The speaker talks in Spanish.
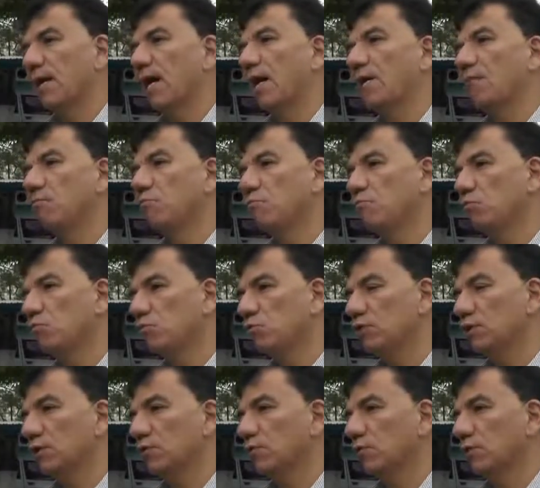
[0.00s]
Hay
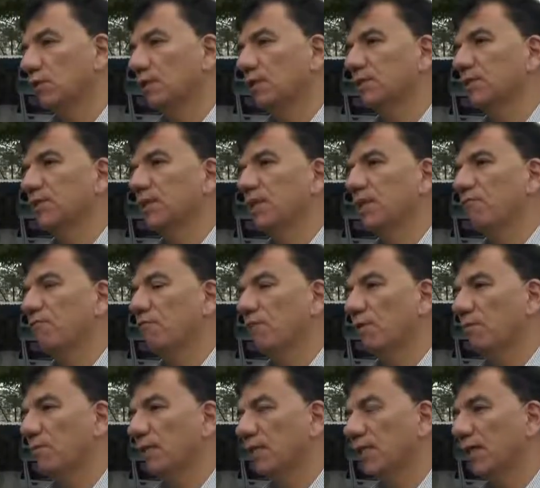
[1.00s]
muchas otras
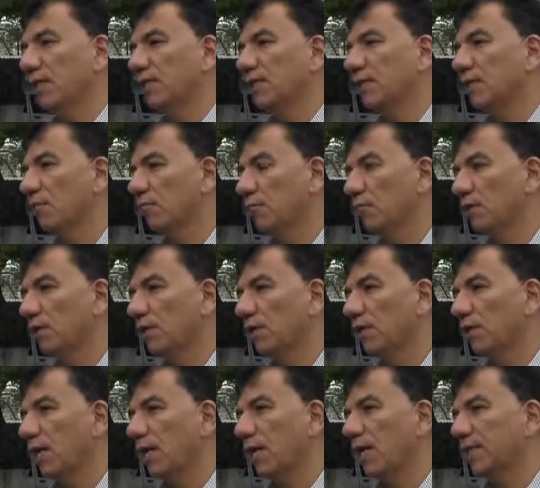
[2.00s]
enfermedades que
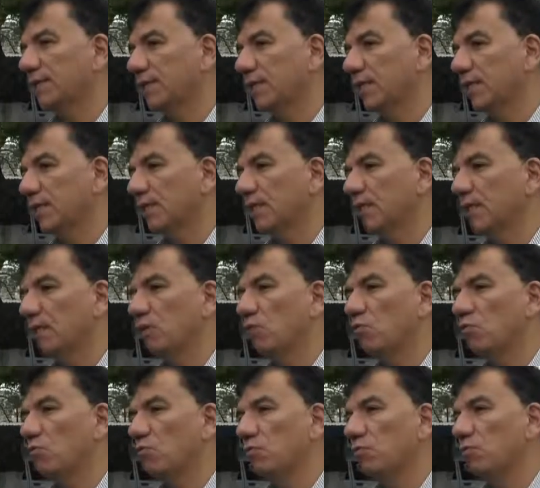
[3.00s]
pueden hacer de que
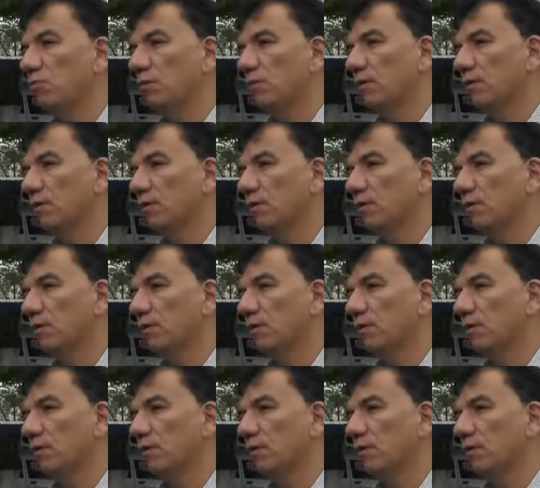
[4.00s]
un